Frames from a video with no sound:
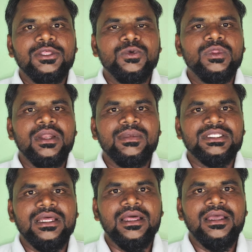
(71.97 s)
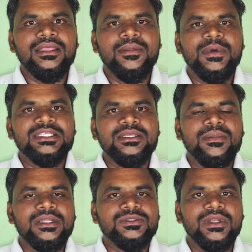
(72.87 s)
இது குதிரை மசாலா இது
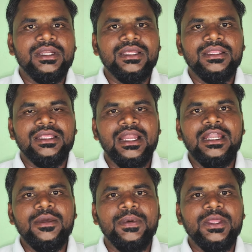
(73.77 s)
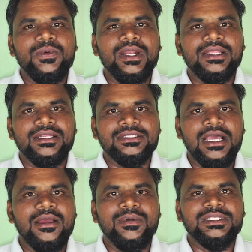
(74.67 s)
பெர்சிமான்னு சொல்லிட்டு இந்த ரெண்டு பயிர் ஒரு இடத்துல
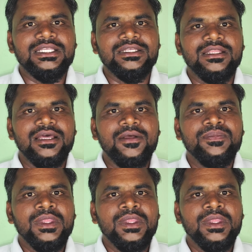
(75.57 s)
சாகுபடி செஞ்சுருந்தா